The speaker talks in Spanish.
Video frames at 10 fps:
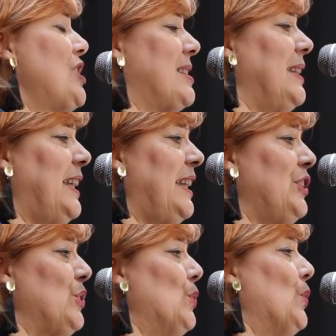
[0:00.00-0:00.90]
de
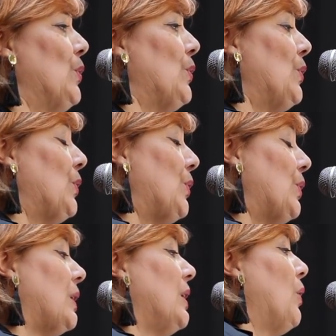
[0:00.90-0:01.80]
tradición que te han
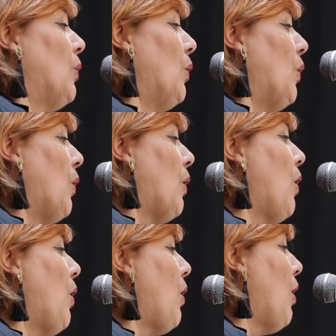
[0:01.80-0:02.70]
transmitido la
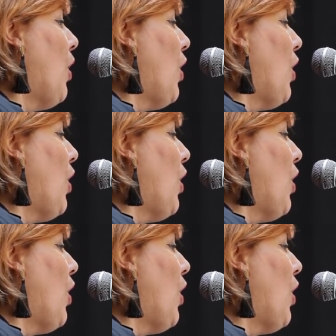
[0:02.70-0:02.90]
forma